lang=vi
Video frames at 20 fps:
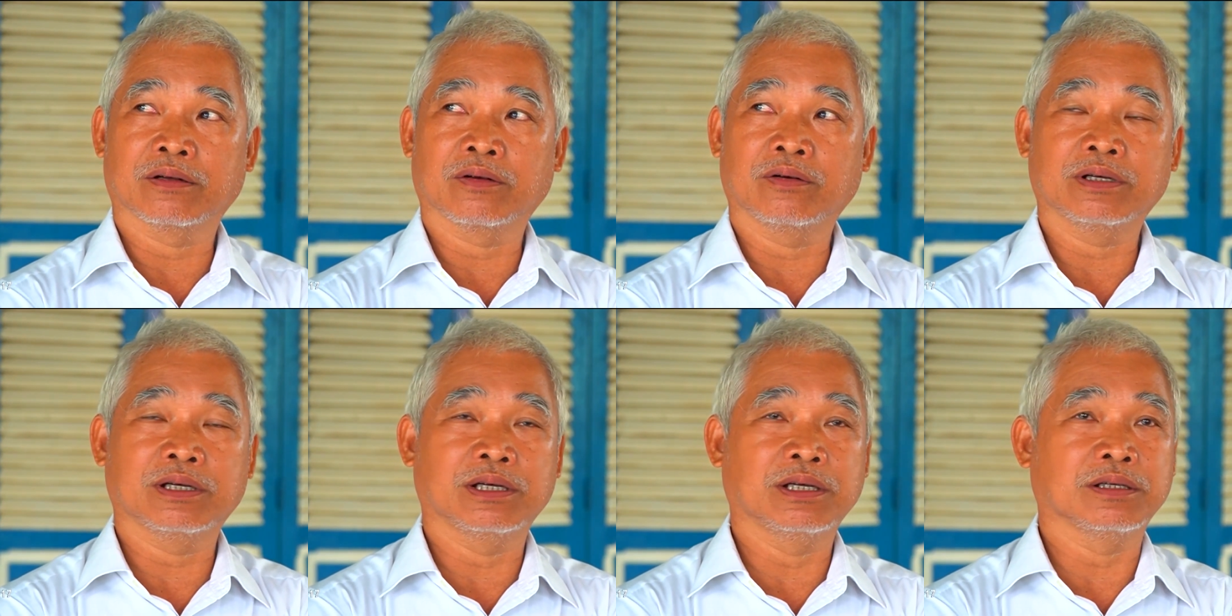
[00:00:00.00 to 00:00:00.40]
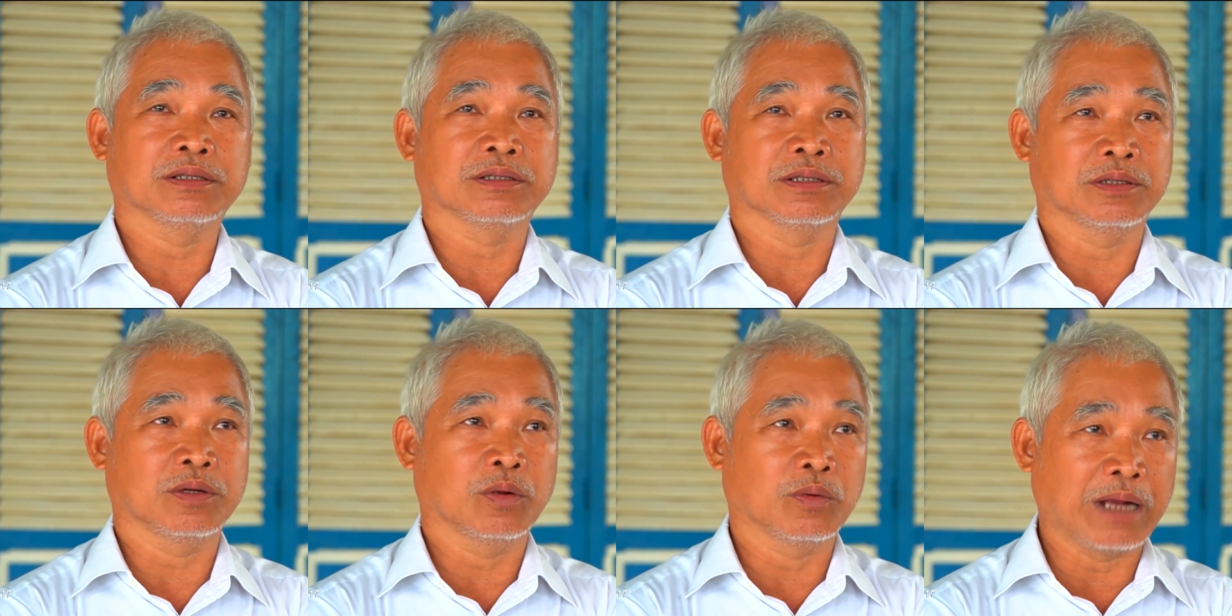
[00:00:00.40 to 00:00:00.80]
có khi
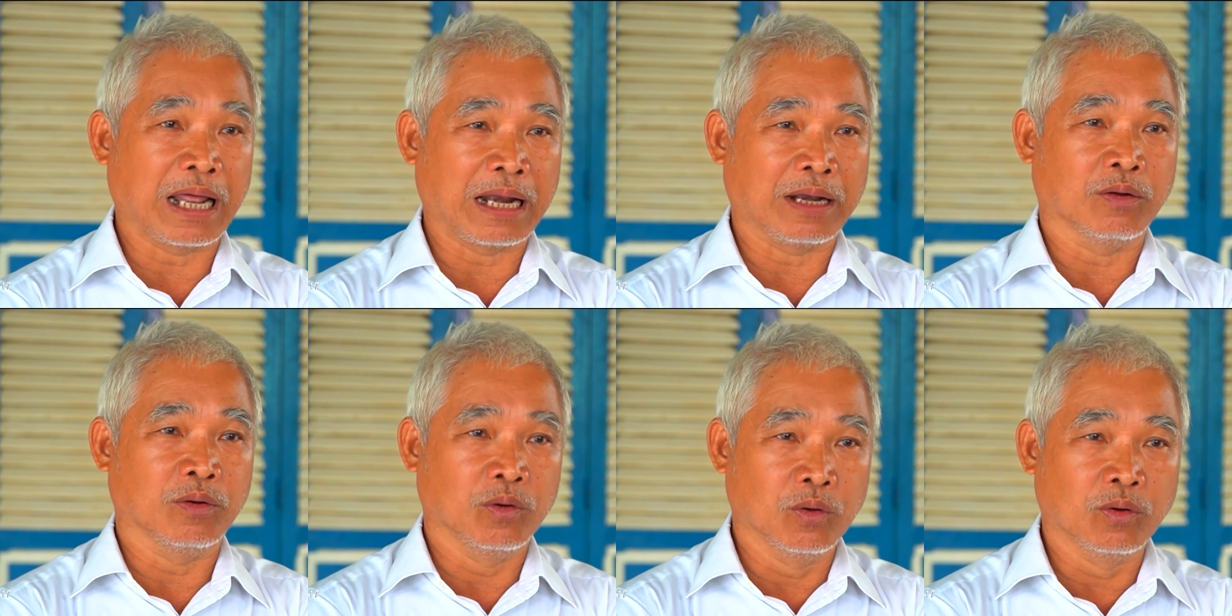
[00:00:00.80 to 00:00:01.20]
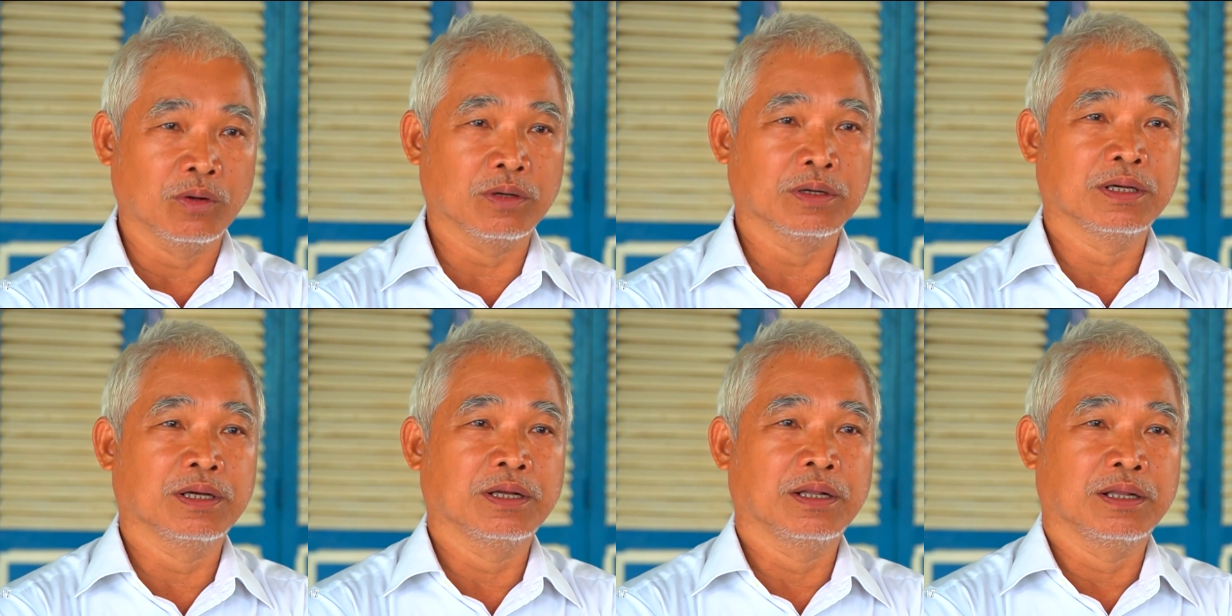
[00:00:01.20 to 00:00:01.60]
sữa đậu nành rồi
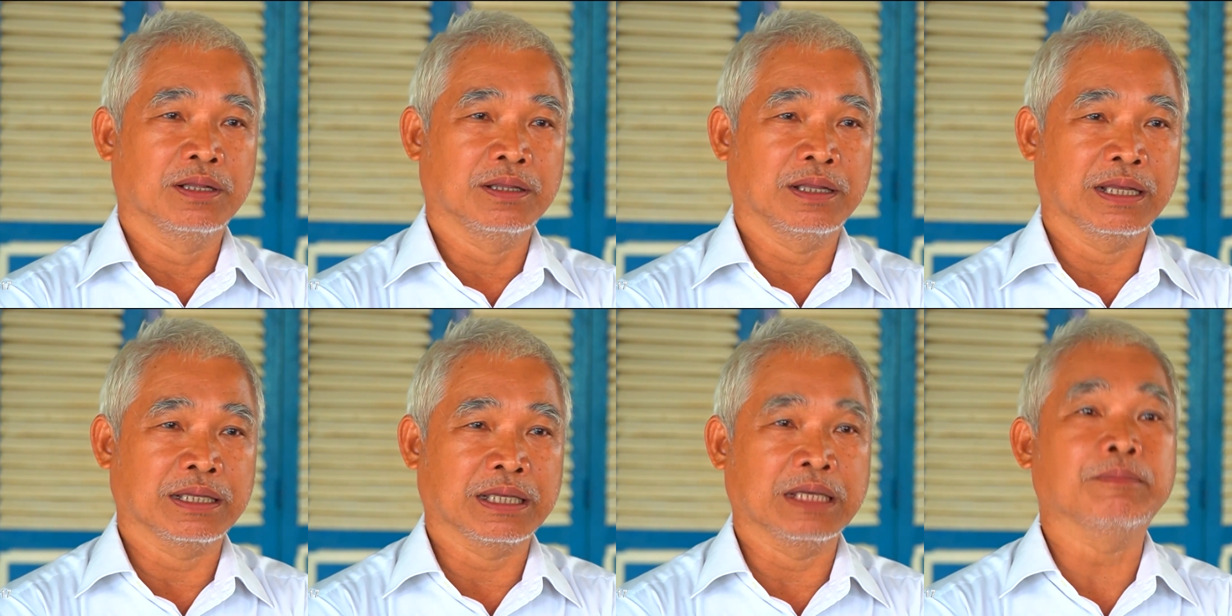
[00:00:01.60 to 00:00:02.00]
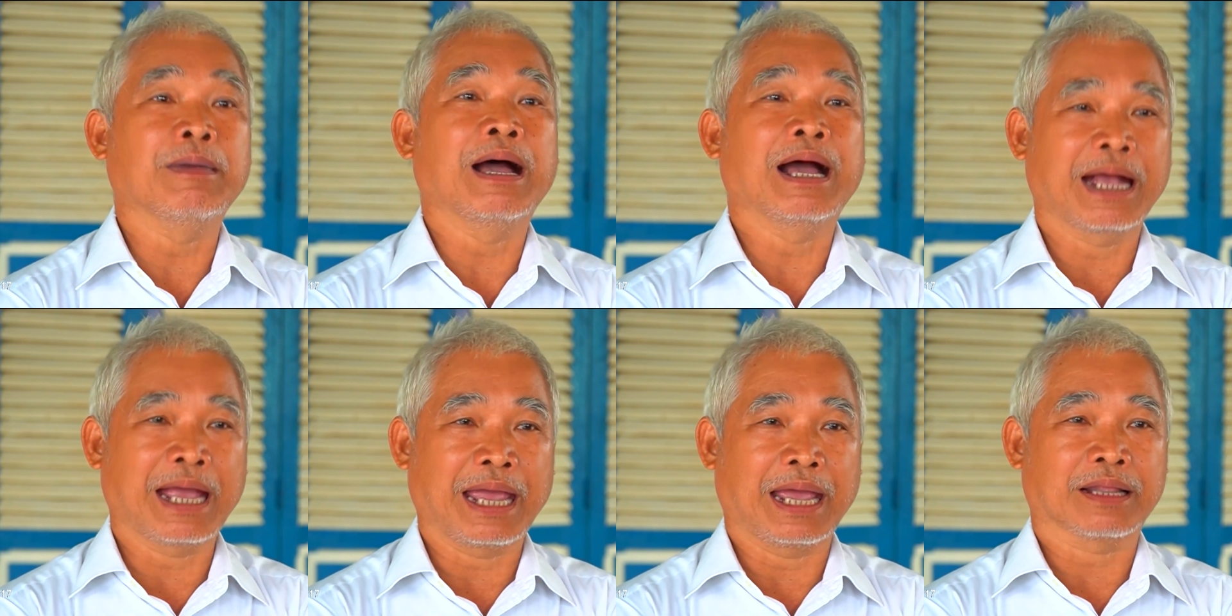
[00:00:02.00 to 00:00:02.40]
luôn, là chỉ
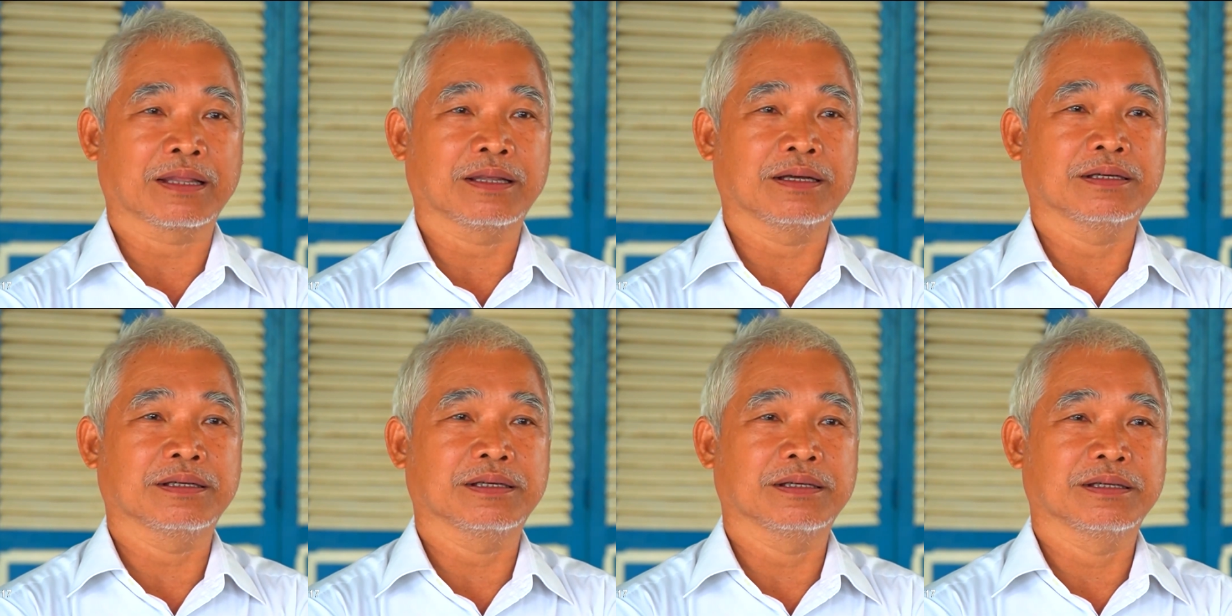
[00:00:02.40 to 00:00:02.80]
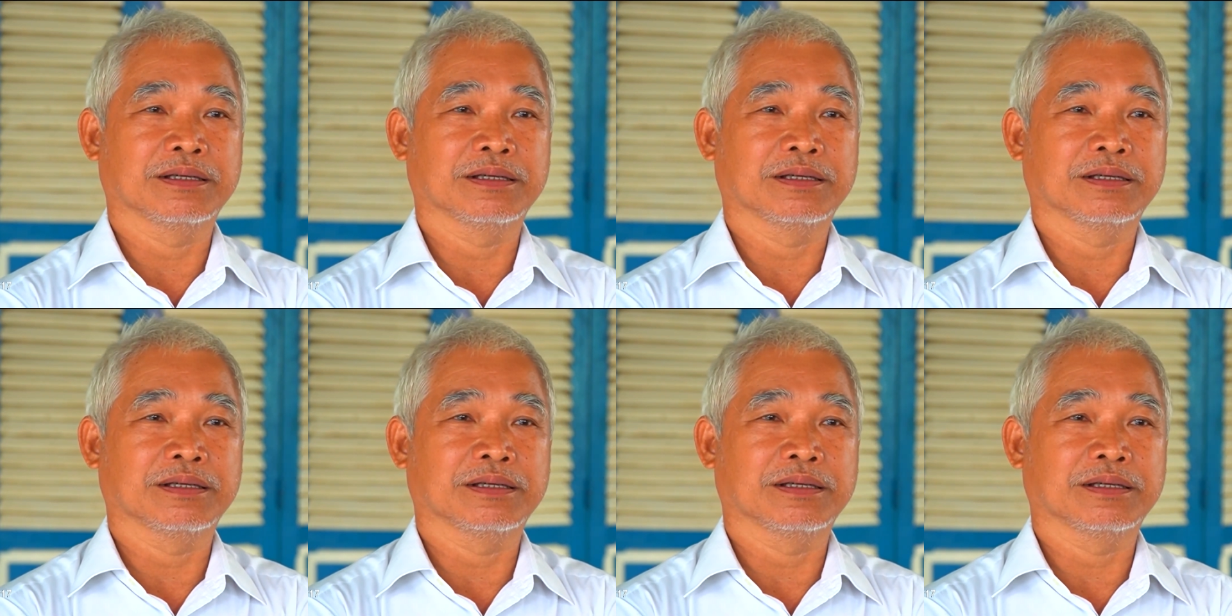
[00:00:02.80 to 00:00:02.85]
3.000 thôi.